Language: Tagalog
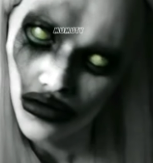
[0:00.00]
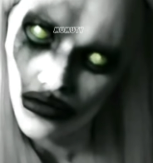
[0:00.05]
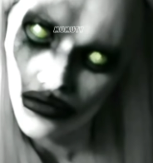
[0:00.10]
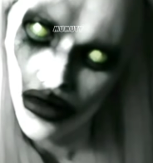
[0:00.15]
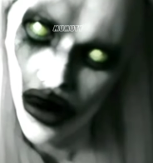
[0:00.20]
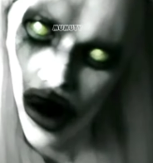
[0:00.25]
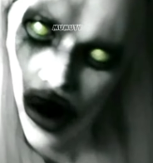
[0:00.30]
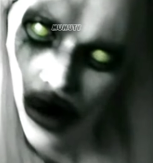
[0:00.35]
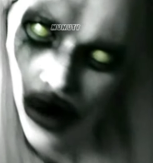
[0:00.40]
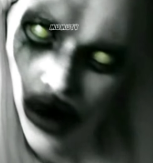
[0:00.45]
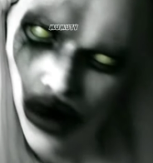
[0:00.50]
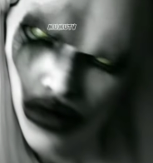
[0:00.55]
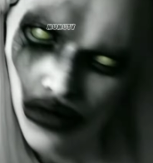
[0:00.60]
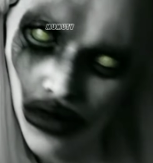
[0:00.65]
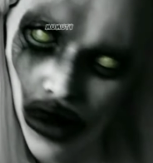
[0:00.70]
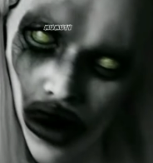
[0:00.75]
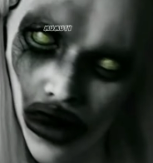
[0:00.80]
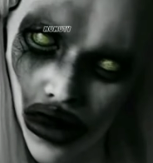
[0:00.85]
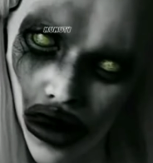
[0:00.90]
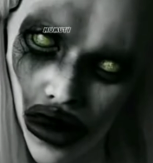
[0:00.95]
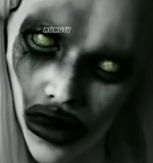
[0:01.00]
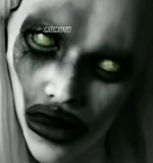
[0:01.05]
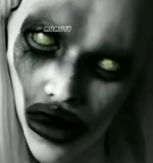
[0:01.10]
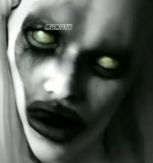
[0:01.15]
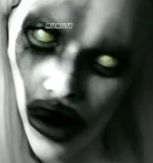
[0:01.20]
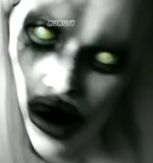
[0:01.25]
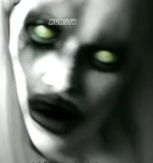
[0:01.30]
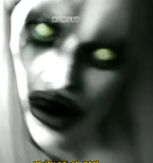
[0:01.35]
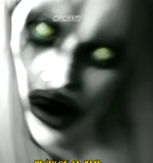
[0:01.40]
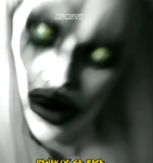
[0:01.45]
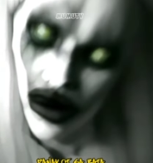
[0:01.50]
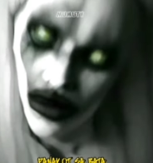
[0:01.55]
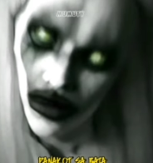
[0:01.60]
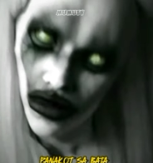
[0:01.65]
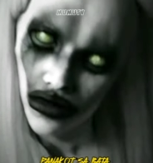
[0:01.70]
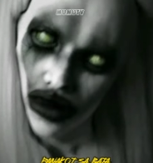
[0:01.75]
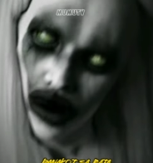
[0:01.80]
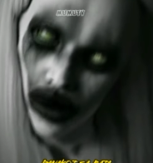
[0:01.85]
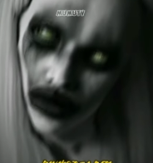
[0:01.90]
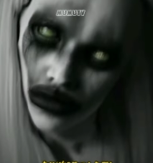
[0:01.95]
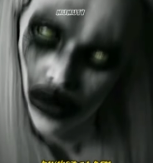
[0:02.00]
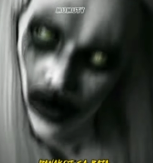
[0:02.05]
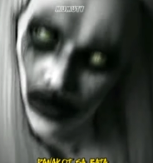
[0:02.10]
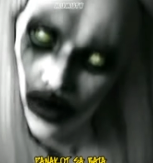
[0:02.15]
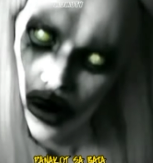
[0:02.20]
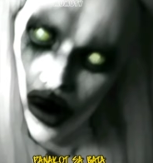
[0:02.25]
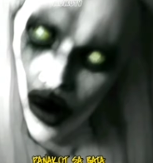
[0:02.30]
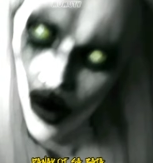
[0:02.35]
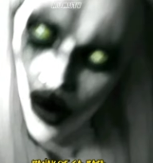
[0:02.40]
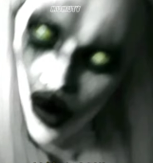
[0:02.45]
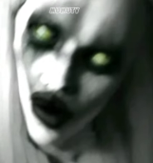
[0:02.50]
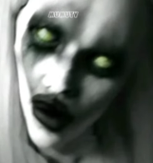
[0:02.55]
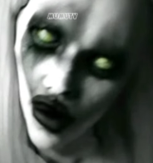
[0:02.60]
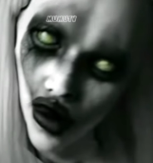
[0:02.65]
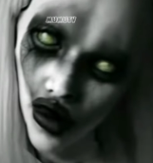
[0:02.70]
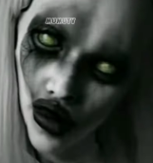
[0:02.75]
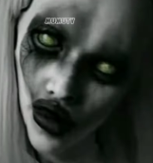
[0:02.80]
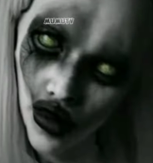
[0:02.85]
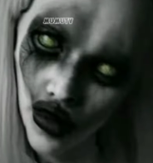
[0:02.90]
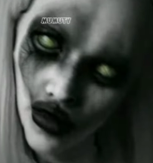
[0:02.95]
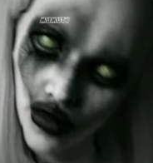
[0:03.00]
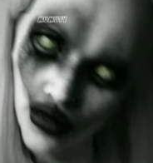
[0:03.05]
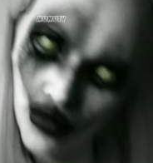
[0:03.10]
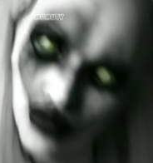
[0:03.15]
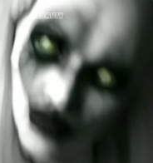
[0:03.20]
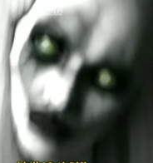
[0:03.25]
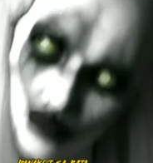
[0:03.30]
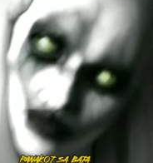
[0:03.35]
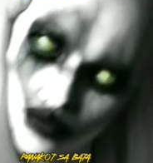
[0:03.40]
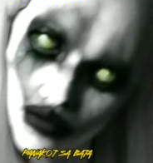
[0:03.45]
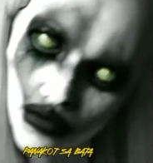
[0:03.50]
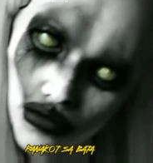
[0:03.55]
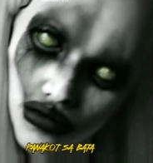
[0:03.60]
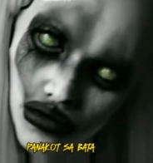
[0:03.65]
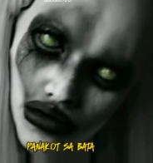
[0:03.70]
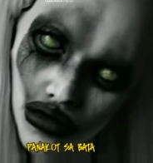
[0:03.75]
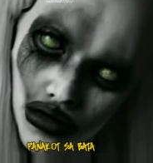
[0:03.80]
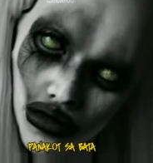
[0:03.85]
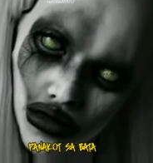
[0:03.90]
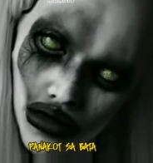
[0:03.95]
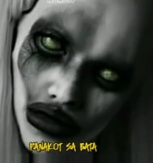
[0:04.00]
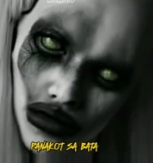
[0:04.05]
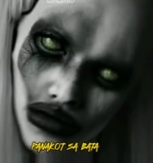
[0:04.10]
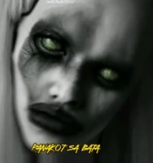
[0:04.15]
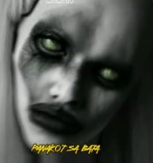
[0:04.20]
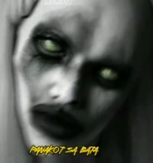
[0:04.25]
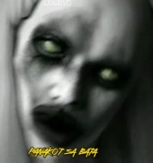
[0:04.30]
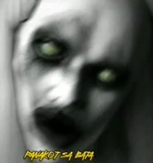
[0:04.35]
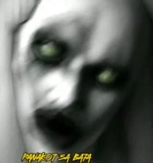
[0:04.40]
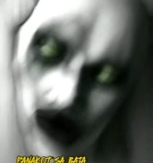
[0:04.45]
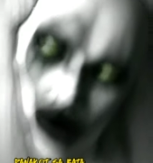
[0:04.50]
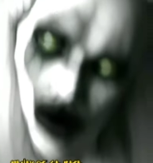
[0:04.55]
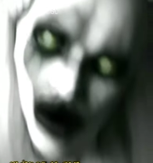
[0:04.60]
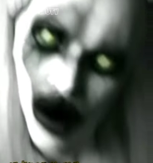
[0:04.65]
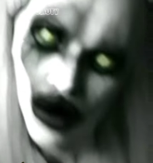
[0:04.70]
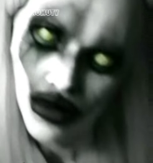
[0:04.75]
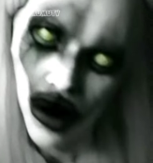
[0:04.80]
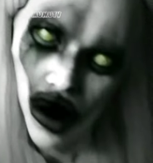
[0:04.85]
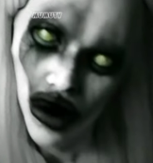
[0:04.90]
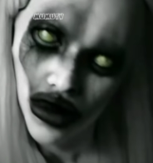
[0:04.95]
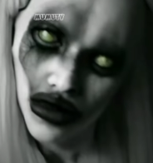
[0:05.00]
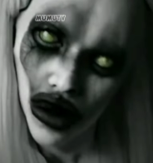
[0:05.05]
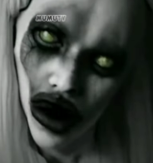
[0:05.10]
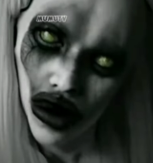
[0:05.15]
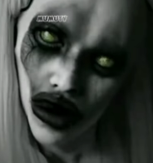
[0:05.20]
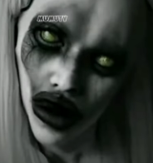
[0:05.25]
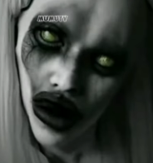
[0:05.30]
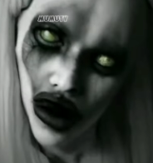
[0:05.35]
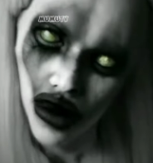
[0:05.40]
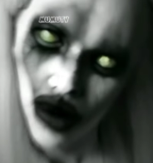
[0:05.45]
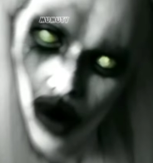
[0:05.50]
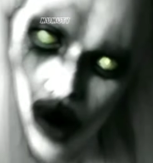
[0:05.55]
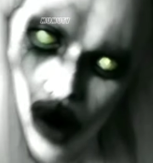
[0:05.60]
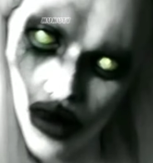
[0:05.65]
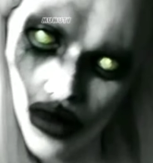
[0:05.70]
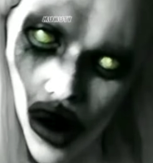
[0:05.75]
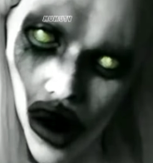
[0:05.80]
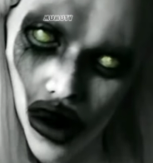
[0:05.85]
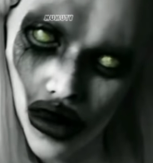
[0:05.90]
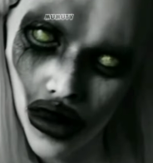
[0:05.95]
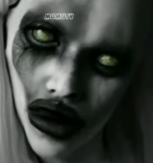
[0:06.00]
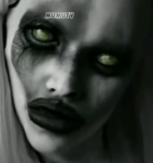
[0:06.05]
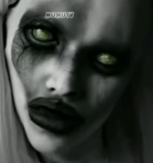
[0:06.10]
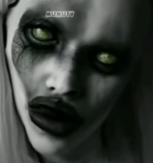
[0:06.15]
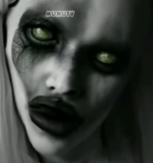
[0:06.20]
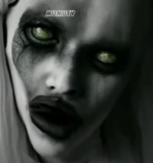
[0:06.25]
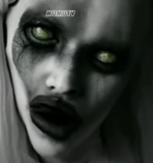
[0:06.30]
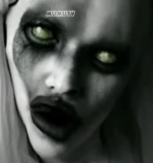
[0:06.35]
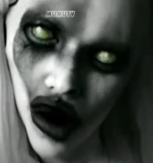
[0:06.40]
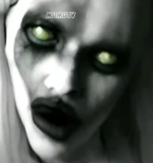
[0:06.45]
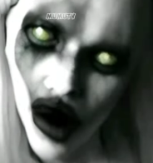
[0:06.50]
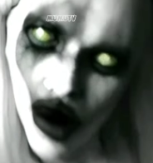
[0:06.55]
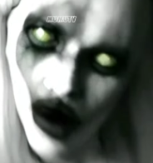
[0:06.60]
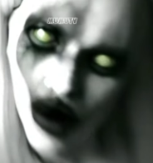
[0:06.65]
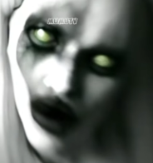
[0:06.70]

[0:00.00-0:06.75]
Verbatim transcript: Dahil kung hindi niya yan titigilan, pupuntahan ko na talaga kayo.